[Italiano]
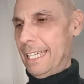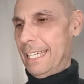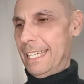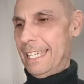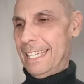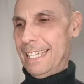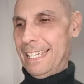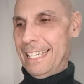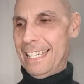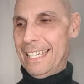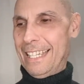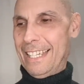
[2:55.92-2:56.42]

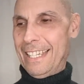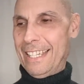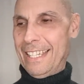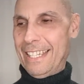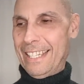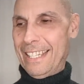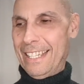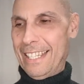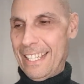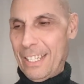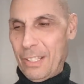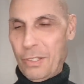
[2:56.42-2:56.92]

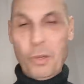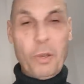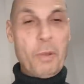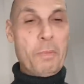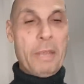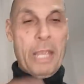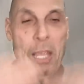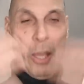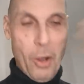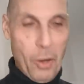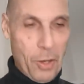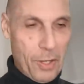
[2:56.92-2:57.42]
eh, con i
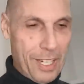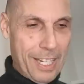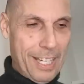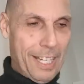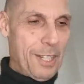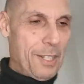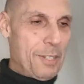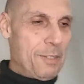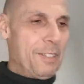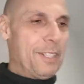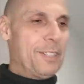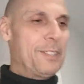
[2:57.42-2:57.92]
miei occhi
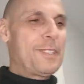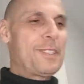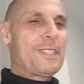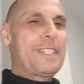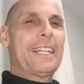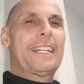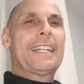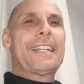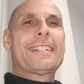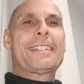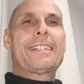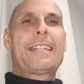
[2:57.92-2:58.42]
la Juventus
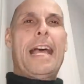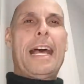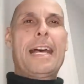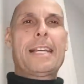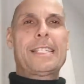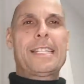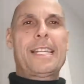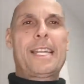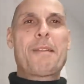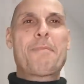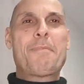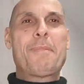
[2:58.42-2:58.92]
di
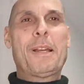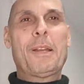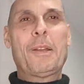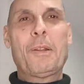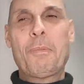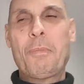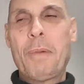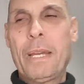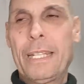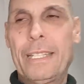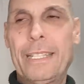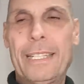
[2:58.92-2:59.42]
Anastasi,
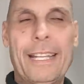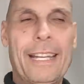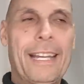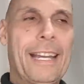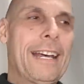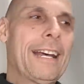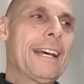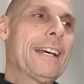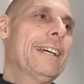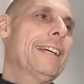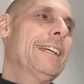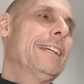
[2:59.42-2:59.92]
Capello
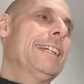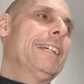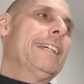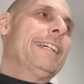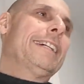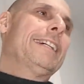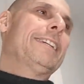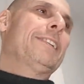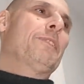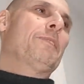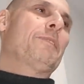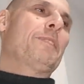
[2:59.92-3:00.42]
Bettega,
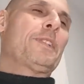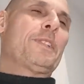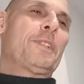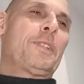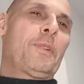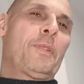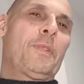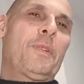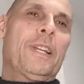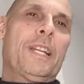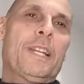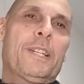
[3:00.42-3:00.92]
ho
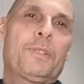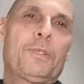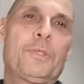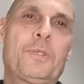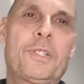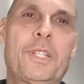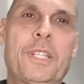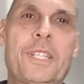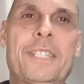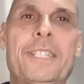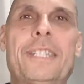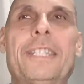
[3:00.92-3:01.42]
visto quella
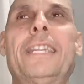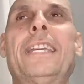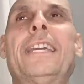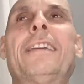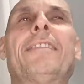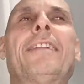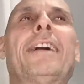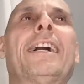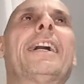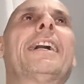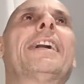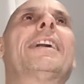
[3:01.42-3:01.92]

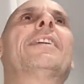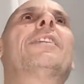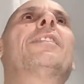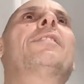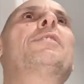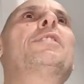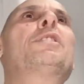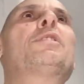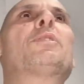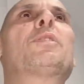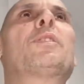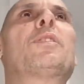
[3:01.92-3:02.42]
successiva, ho
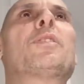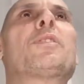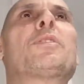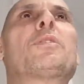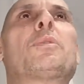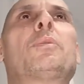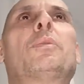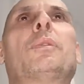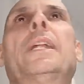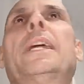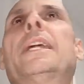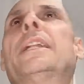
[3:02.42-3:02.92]
visto
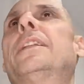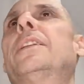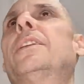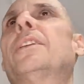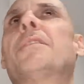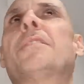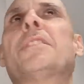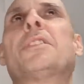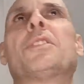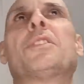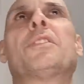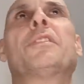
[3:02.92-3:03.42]
Scudetti,
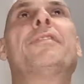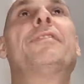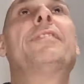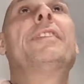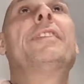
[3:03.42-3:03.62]
ho visto